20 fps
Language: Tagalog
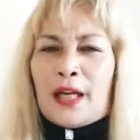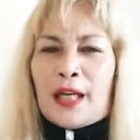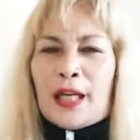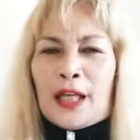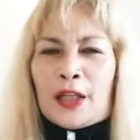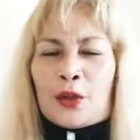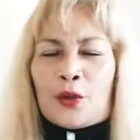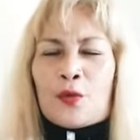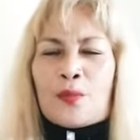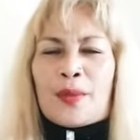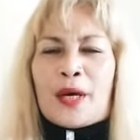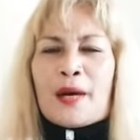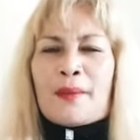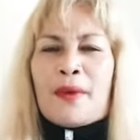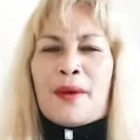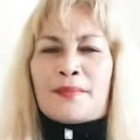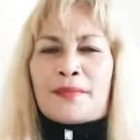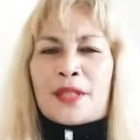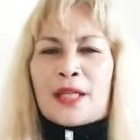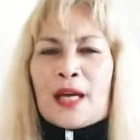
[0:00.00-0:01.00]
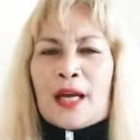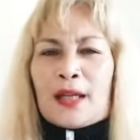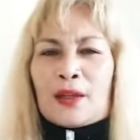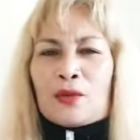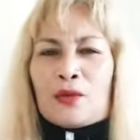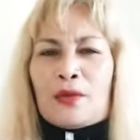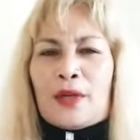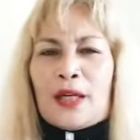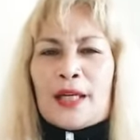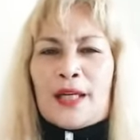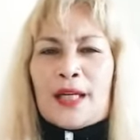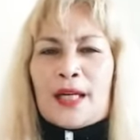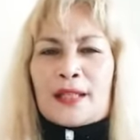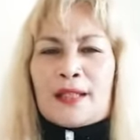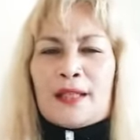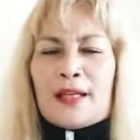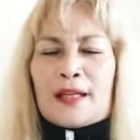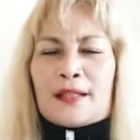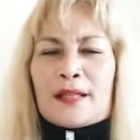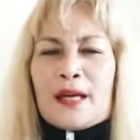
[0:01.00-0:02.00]
nito mga mamsi, katulad ng
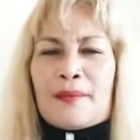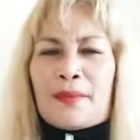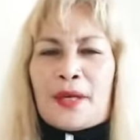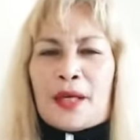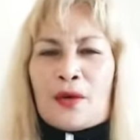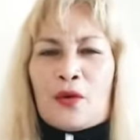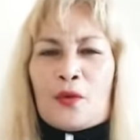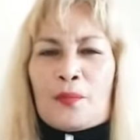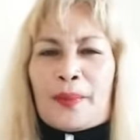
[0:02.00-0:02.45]
sinasabi ko,